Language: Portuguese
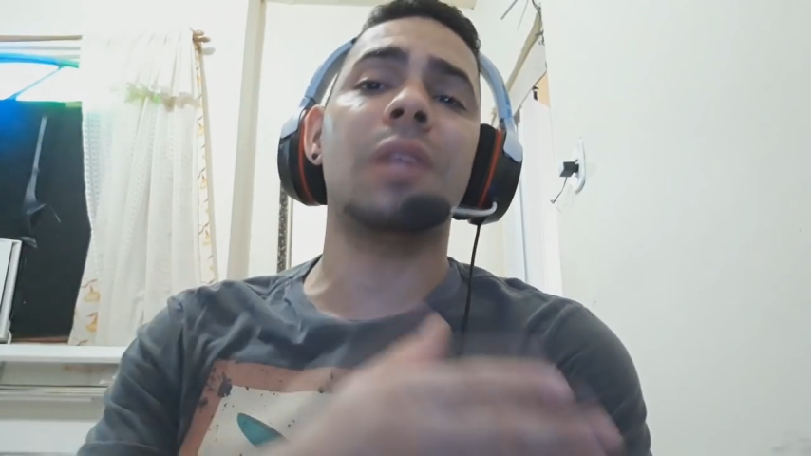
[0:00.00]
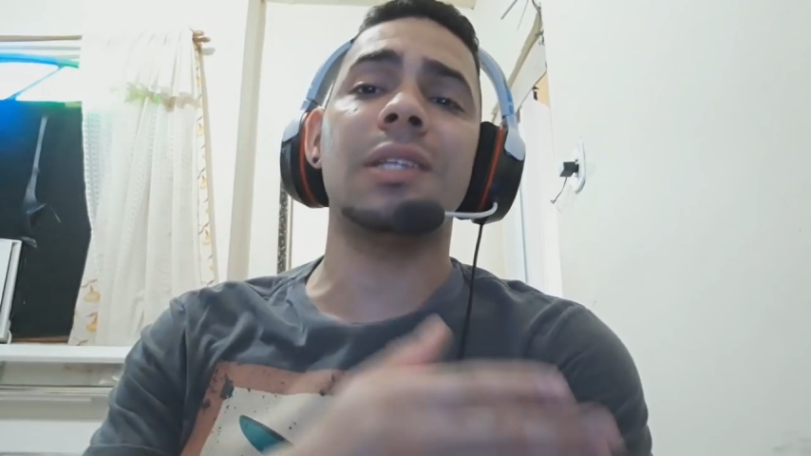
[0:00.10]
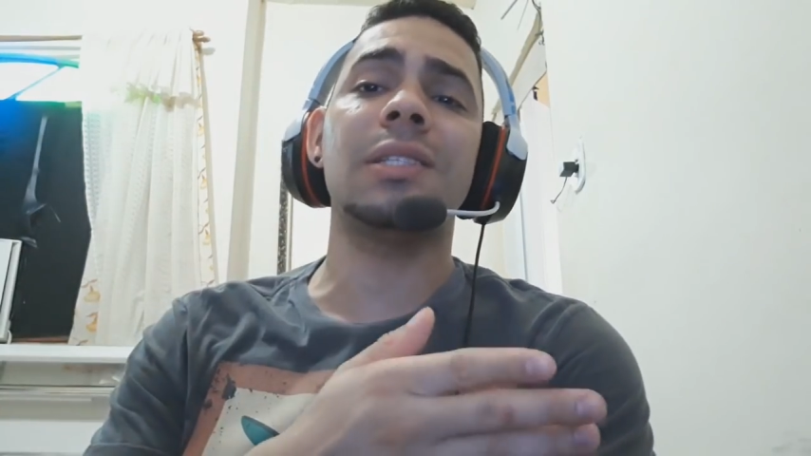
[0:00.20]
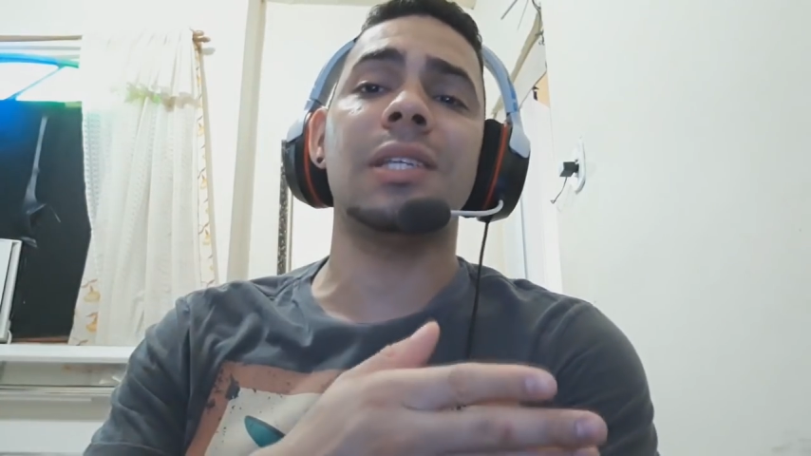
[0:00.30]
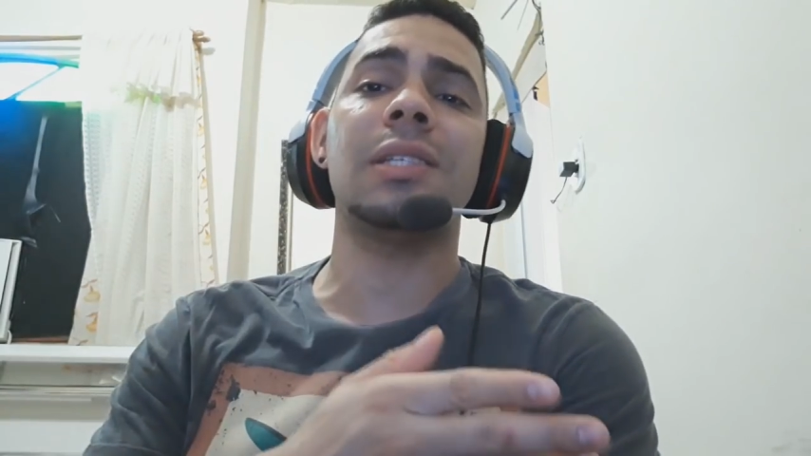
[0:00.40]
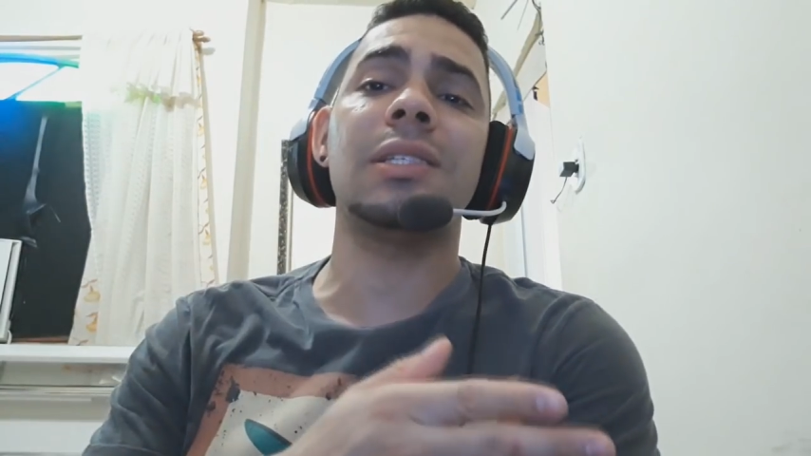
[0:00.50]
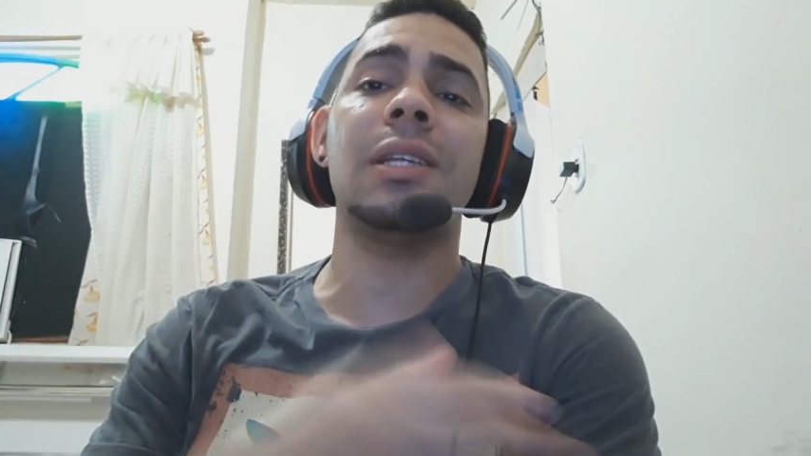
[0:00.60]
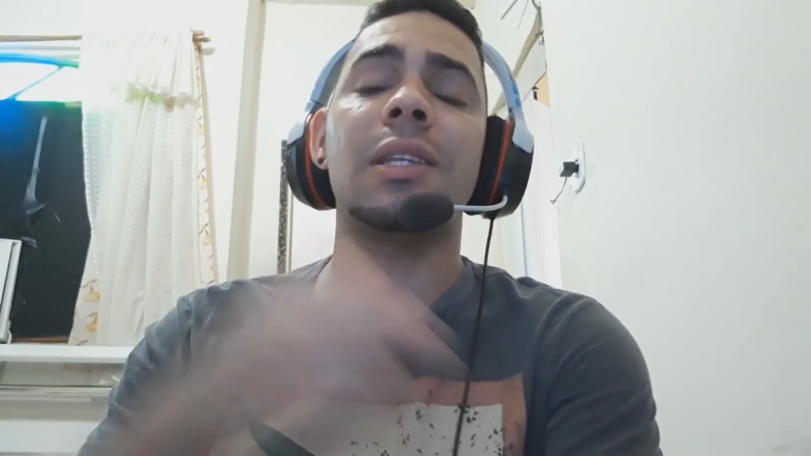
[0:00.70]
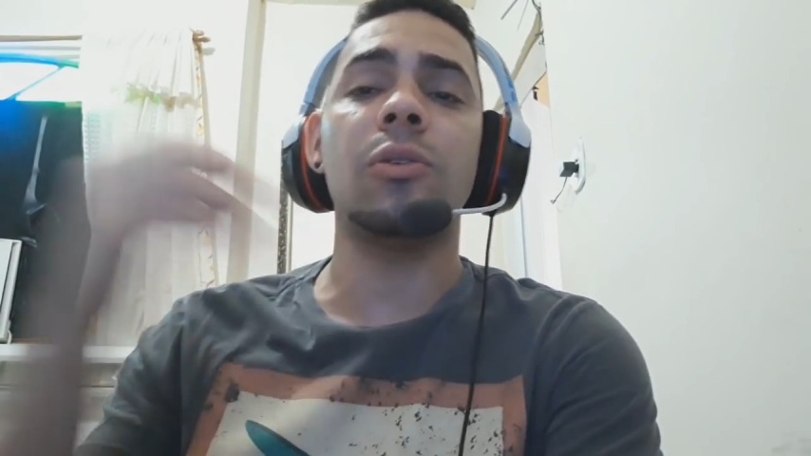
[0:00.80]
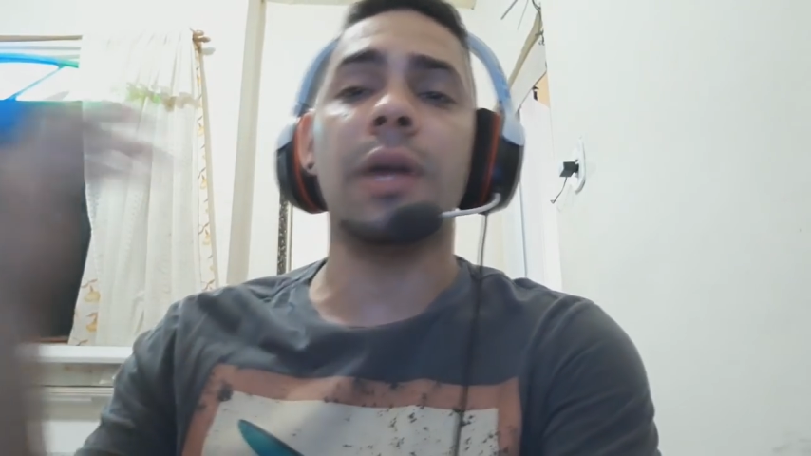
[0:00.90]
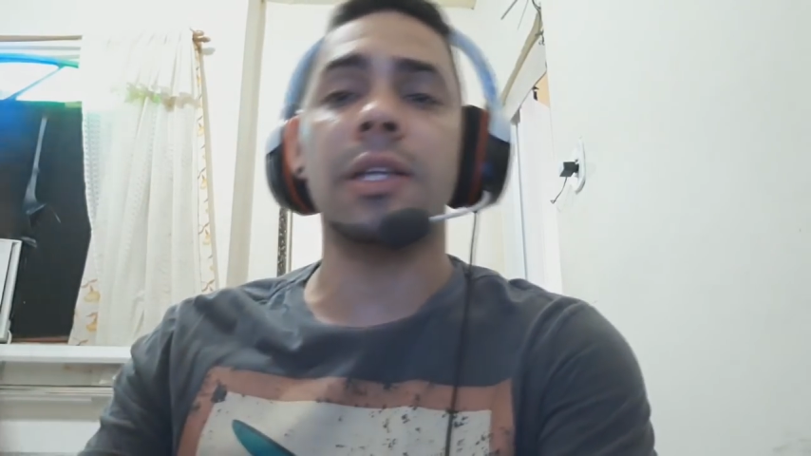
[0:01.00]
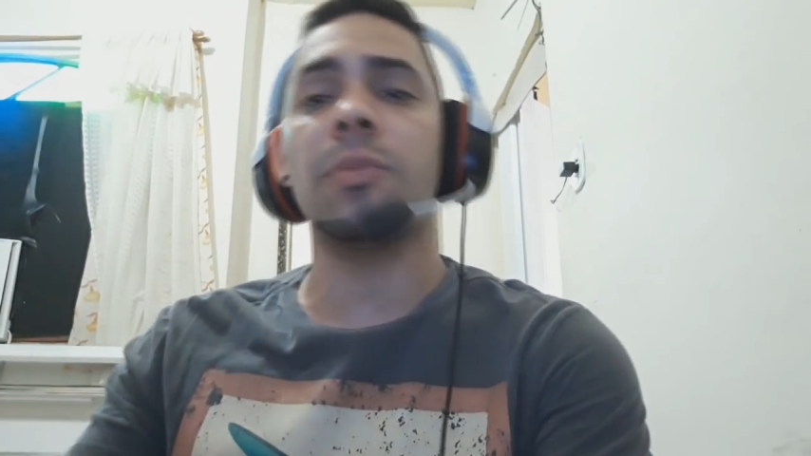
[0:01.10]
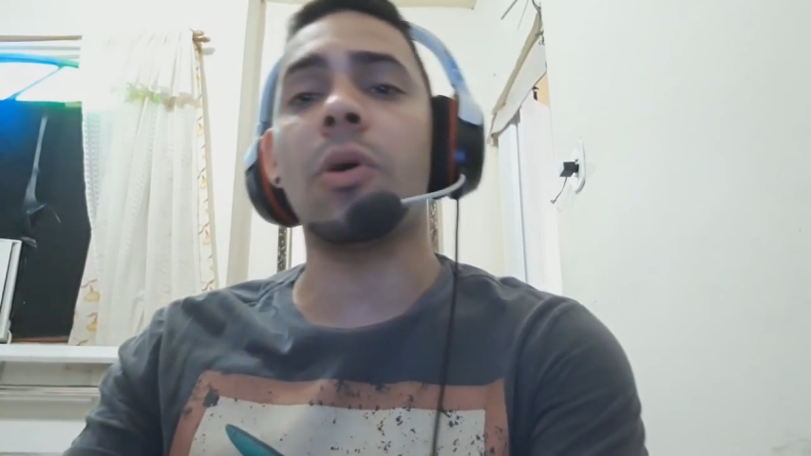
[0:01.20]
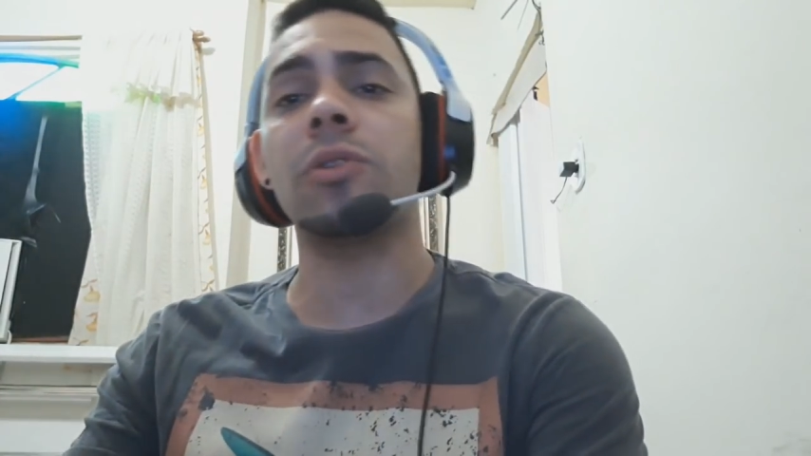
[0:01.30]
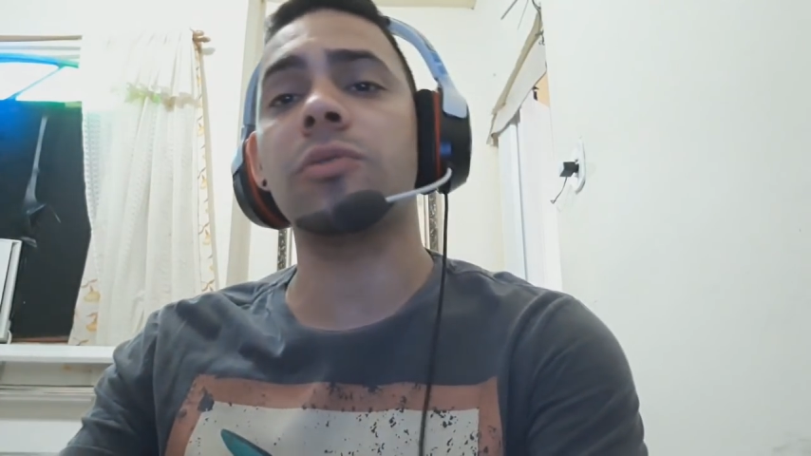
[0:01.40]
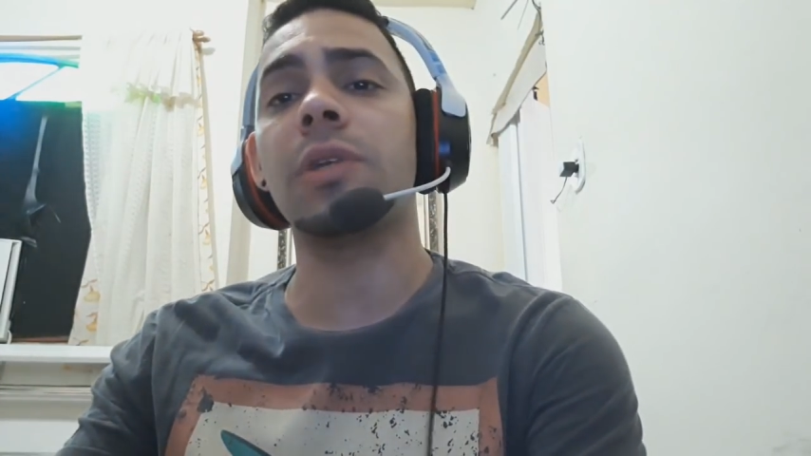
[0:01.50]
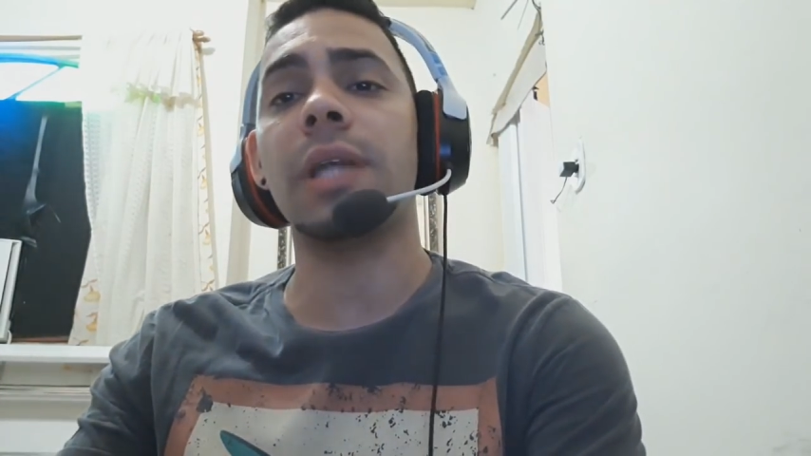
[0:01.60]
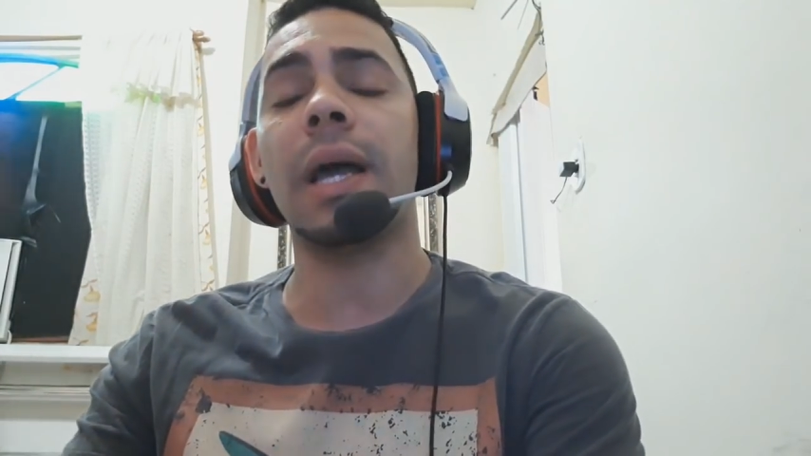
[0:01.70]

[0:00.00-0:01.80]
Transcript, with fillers: 360 e o Xbox One,